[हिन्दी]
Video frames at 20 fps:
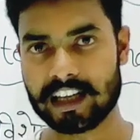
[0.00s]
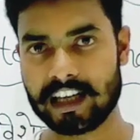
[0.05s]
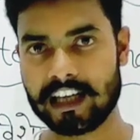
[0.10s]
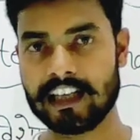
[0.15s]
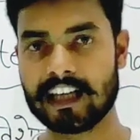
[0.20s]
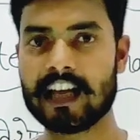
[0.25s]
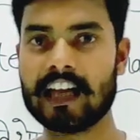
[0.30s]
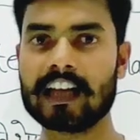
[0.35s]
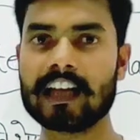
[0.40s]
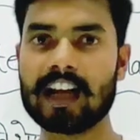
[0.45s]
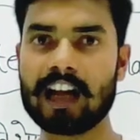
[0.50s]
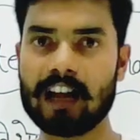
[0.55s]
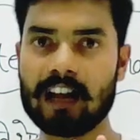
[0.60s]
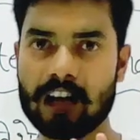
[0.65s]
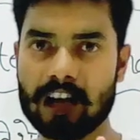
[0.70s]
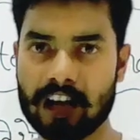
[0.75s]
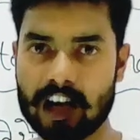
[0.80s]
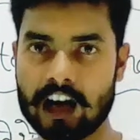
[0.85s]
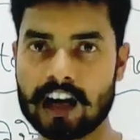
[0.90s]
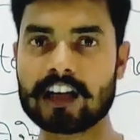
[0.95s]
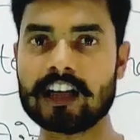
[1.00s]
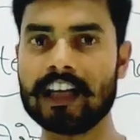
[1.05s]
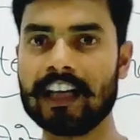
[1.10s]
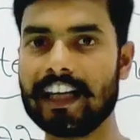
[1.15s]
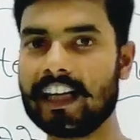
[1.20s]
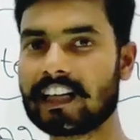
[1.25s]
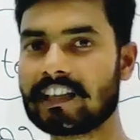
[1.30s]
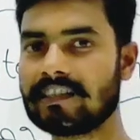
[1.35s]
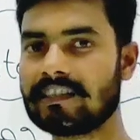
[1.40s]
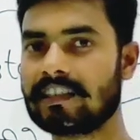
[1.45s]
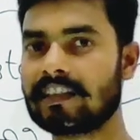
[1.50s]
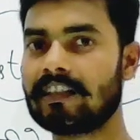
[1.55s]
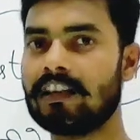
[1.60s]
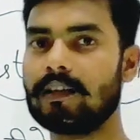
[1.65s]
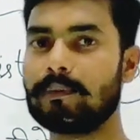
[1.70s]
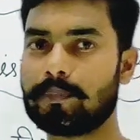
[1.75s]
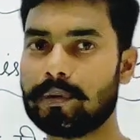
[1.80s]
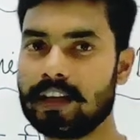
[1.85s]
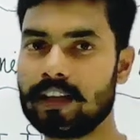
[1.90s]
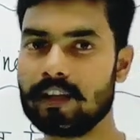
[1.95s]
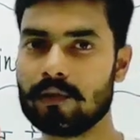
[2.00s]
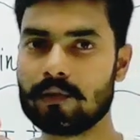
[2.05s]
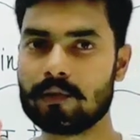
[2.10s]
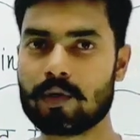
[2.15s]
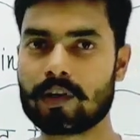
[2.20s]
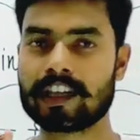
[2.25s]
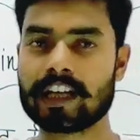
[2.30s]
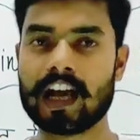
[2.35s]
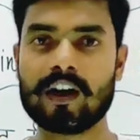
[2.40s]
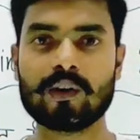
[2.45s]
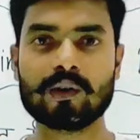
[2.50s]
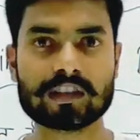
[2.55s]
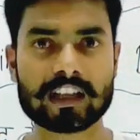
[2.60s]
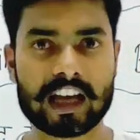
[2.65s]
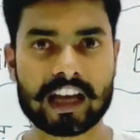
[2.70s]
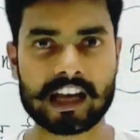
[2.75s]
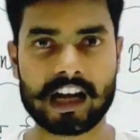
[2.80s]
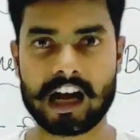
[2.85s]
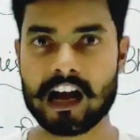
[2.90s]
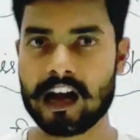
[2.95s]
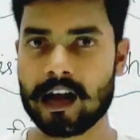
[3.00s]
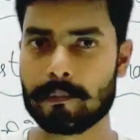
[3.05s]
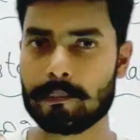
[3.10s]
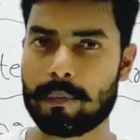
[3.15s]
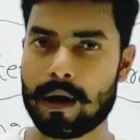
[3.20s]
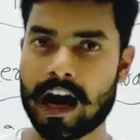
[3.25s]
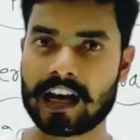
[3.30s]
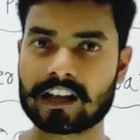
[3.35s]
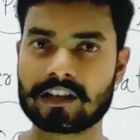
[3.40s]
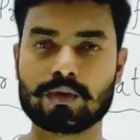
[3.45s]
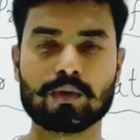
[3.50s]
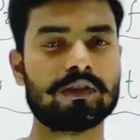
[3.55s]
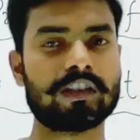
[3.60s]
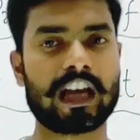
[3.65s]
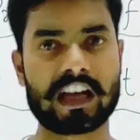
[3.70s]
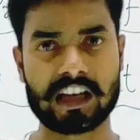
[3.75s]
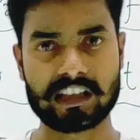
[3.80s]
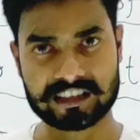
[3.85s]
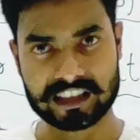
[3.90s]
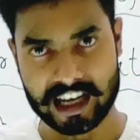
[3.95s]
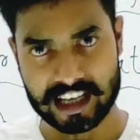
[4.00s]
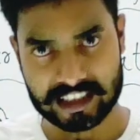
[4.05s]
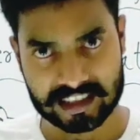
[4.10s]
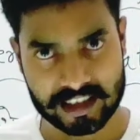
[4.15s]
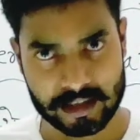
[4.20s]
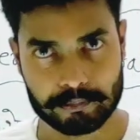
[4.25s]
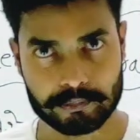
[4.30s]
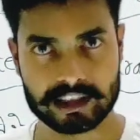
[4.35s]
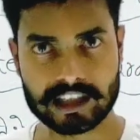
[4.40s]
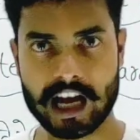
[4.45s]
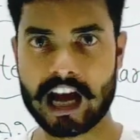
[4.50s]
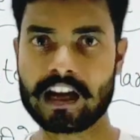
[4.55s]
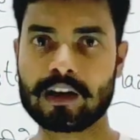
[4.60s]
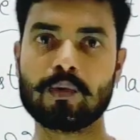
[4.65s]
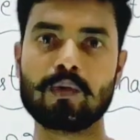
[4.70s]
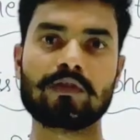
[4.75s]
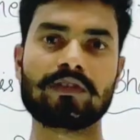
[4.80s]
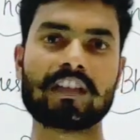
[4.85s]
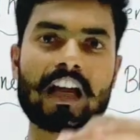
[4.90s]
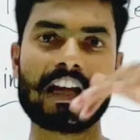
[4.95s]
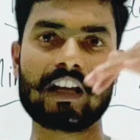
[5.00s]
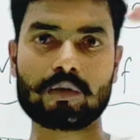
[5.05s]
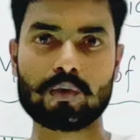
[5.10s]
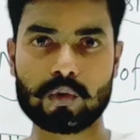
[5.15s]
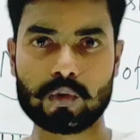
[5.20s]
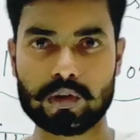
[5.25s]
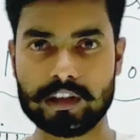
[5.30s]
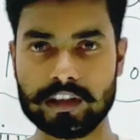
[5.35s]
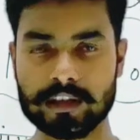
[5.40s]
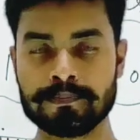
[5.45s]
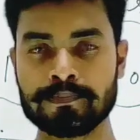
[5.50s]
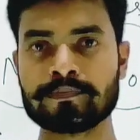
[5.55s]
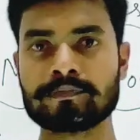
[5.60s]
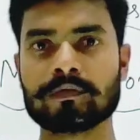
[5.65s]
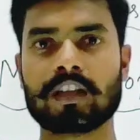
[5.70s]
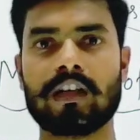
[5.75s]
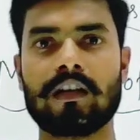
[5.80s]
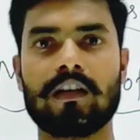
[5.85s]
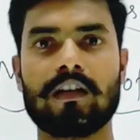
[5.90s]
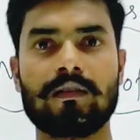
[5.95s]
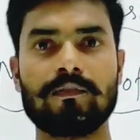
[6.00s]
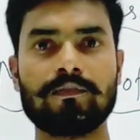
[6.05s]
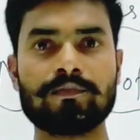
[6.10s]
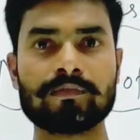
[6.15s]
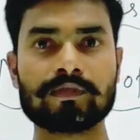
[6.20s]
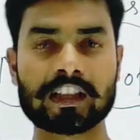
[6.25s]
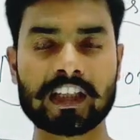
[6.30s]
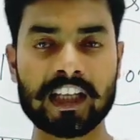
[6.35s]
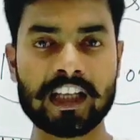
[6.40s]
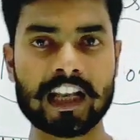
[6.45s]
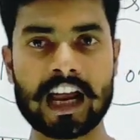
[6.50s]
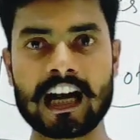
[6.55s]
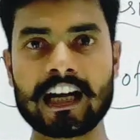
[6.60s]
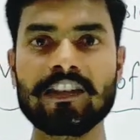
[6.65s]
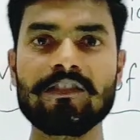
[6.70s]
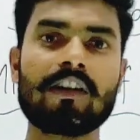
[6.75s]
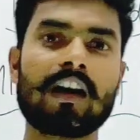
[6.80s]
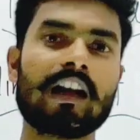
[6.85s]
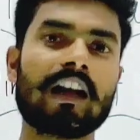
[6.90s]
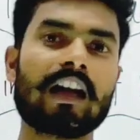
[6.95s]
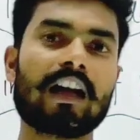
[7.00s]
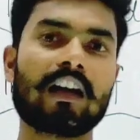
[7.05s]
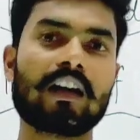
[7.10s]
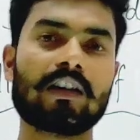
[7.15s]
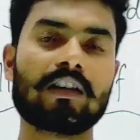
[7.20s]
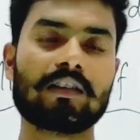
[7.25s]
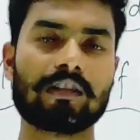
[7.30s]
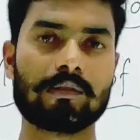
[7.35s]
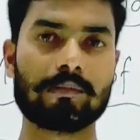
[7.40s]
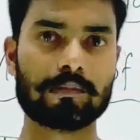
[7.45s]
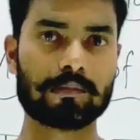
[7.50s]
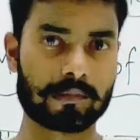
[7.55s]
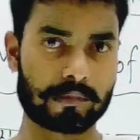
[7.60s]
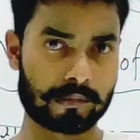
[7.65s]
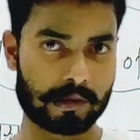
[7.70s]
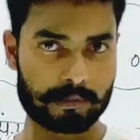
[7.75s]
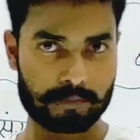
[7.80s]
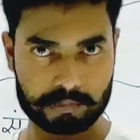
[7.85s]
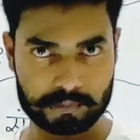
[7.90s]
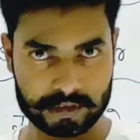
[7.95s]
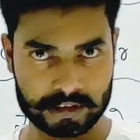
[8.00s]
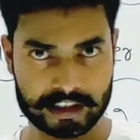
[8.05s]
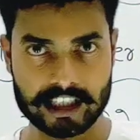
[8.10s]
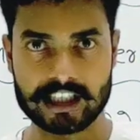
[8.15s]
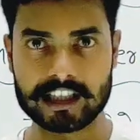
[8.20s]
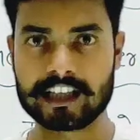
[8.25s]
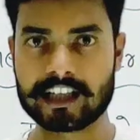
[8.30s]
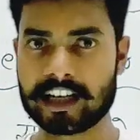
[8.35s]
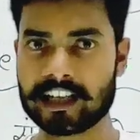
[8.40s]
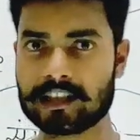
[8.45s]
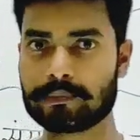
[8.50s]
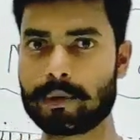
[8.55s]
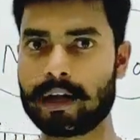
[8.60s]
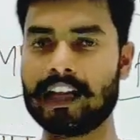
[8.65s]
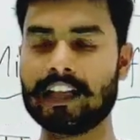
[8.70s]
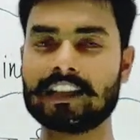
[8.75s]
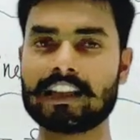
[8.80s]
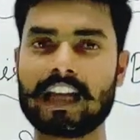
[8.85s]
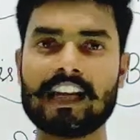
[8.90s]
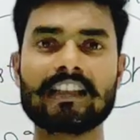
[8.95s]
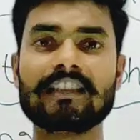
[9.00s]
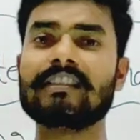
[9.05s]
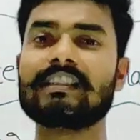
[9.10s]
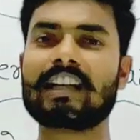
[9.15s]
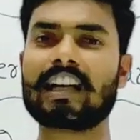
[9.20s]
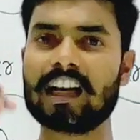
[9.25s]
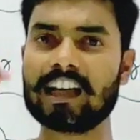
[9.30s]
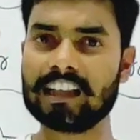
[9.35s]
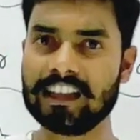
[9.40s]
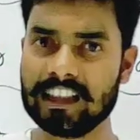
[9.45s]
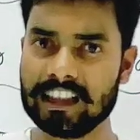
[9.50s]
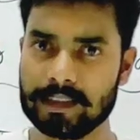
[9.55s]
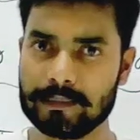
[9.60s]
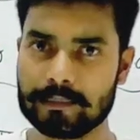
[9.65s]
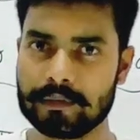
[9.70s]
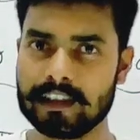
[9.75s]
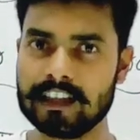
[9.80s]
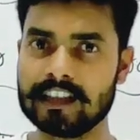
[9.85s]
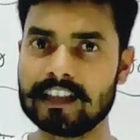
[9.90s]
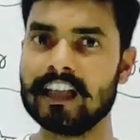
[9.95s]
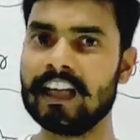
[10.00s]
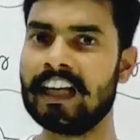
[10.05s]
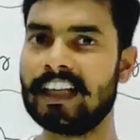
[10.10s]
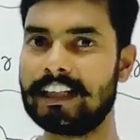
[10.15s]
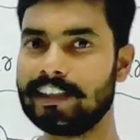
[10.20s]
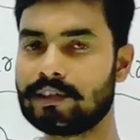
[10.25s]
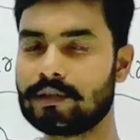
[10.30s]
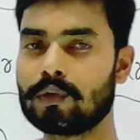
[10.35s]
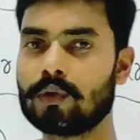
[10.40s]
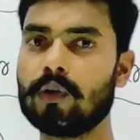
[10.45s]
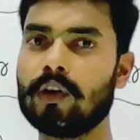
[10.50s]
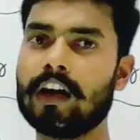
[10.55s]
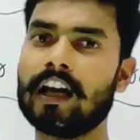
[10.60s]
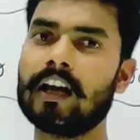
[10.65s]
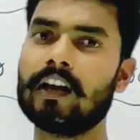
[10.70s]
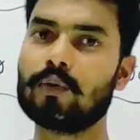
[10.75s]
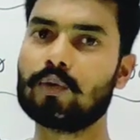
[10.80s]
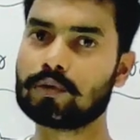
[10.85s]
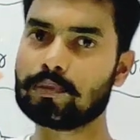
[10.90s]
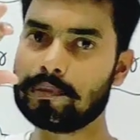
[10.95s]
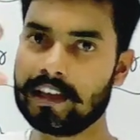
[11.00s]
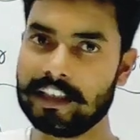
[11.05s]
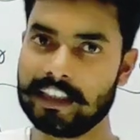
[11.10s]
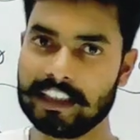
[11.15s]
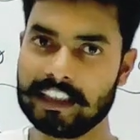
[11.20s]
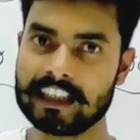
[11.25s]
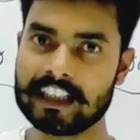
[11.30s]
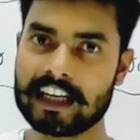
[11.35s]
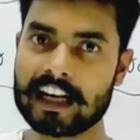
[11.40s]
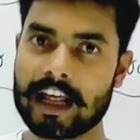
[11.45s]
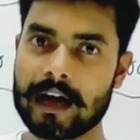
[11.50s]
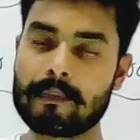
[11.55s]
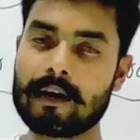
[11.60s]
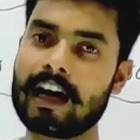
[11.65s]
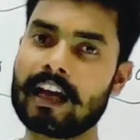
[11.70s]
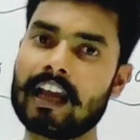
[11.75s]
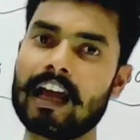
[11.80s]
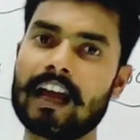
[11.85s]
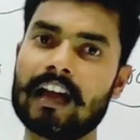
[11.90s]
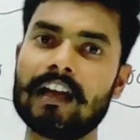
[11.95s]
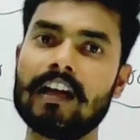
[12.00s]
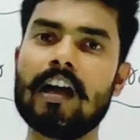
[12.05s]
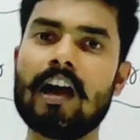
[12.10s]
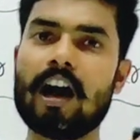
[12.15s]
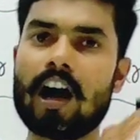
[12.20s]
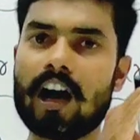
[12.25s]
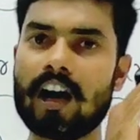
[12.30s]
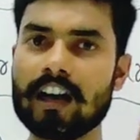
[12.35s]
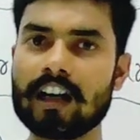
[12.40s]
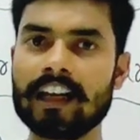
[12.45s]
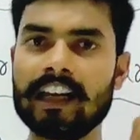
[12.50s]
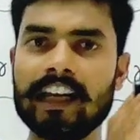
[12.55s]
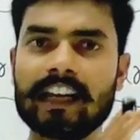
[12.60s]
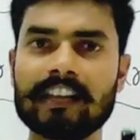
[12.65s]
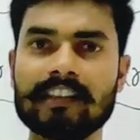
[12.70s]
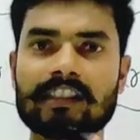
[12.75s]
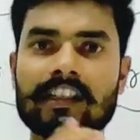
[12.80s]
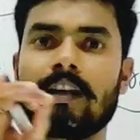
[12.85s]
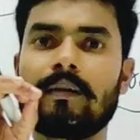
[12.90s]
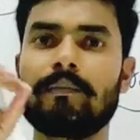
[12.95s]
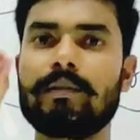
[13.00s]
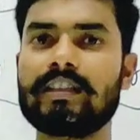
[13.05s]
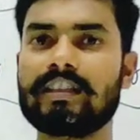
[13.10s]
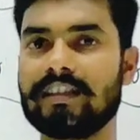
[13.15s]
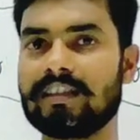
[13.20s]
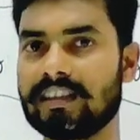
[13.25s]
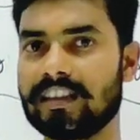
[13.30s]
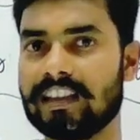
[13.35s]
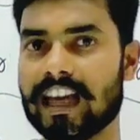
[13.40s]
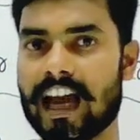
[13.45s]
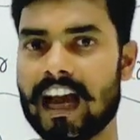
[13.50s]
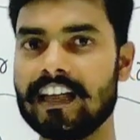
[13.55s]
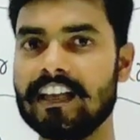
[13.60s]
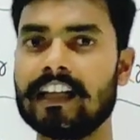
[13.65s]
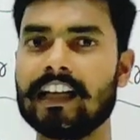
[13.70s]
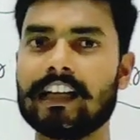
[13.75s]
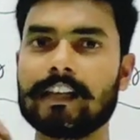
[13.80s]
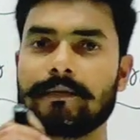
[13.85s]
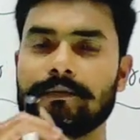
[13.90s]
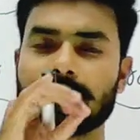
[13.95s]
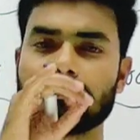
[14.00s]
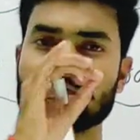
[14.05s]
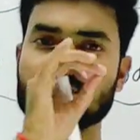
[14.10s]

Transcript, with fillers: नहीं रहेगा हर एक जगह पे वो क्या हो जाएगा भारत हो जाएगा चाहे संविधान हो चाहे कोई खिलाड़ी वाला ये ड्रेस पहनता है कहीं भी इसरो है उसमें इंडिया नाम आया है हर एक जगह बीसीसीआई है